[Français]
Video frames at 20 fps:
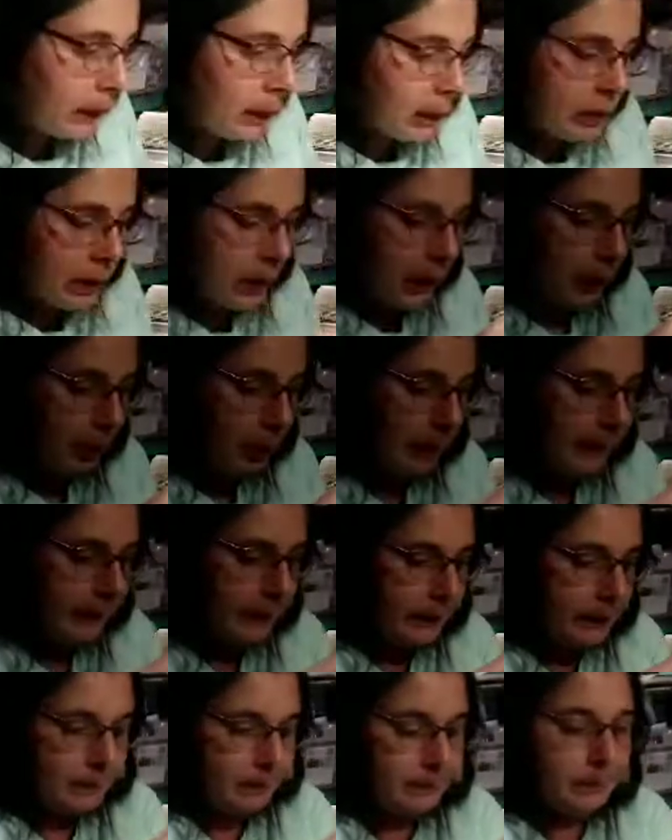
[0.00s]
J'ai l'air
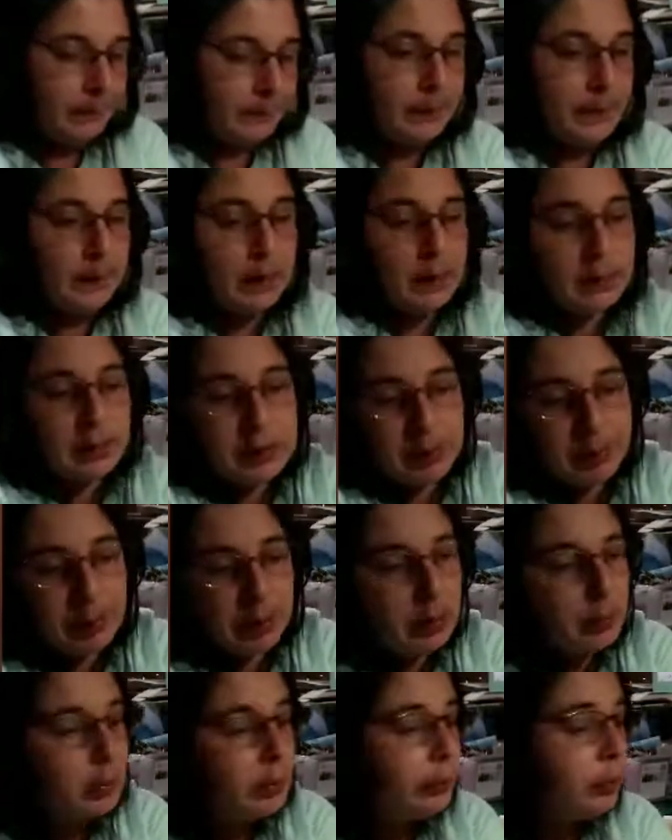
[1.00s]
bête, je sais pas
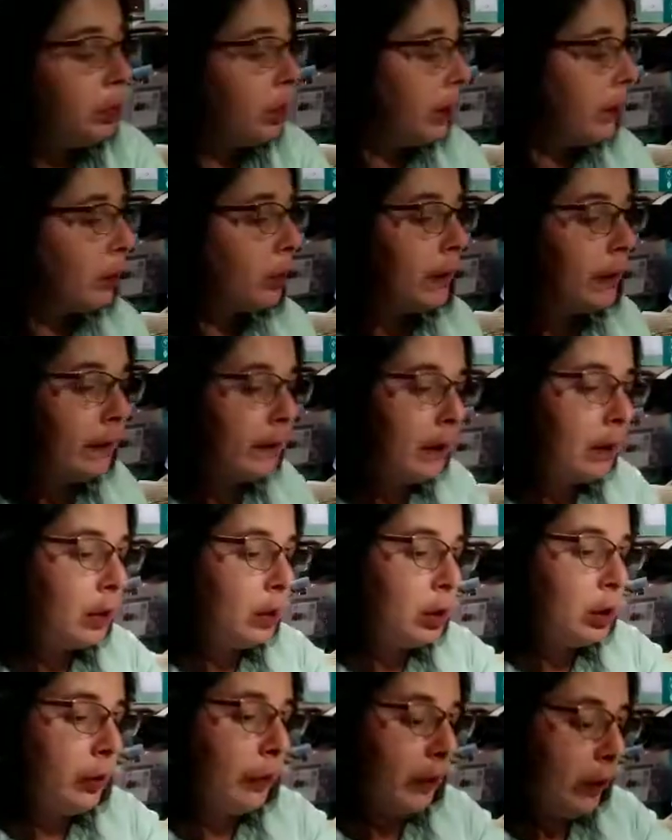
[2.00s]
comment vous présenter ça,
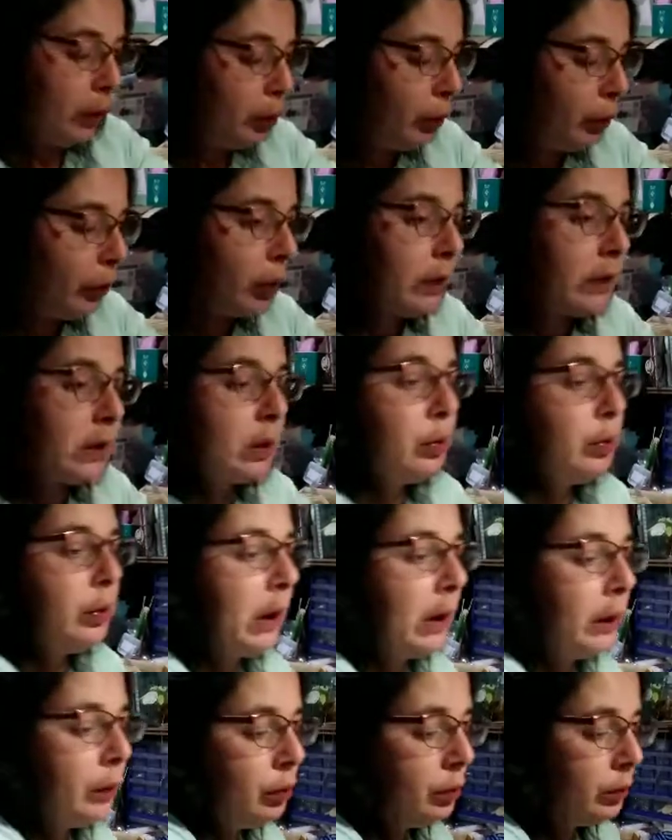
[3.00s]
je vais tout sortir du
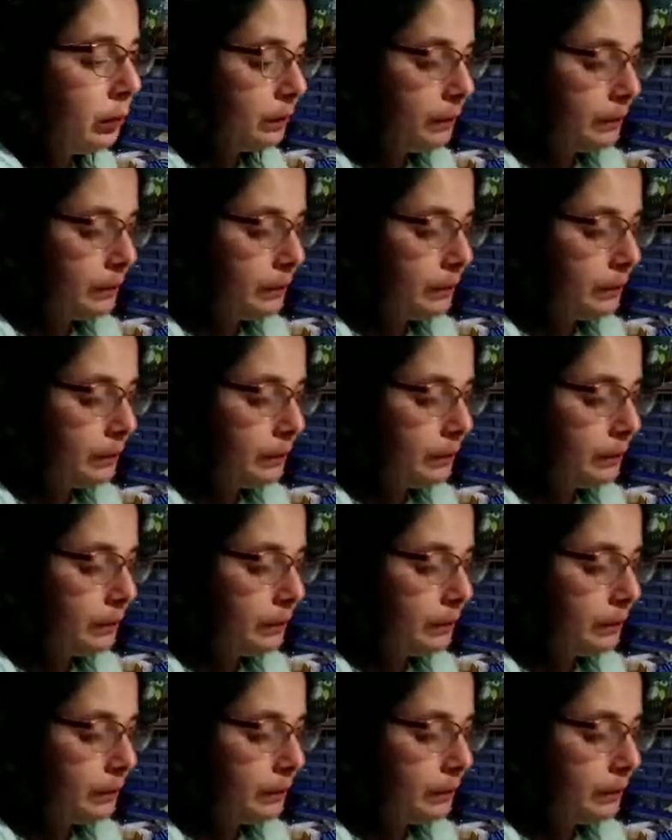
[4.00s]
carton.